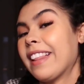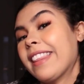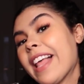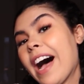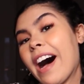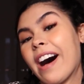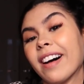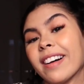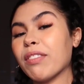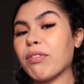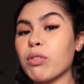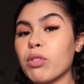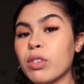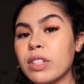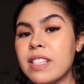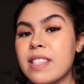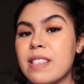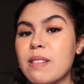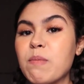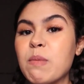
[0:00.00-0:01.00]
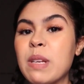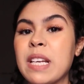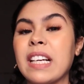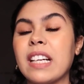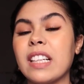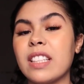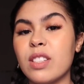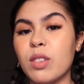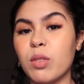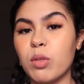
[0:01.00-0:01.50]
نو تليفوني تمايا
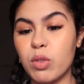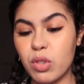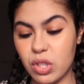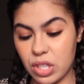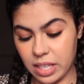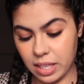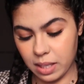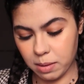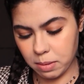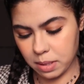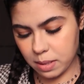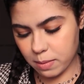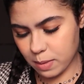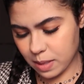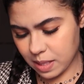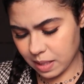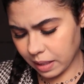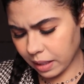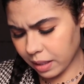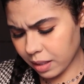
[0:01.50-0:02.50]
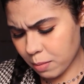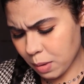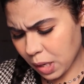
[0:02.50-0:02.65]
غادي يكونوا شي لعيبات مسطين اللي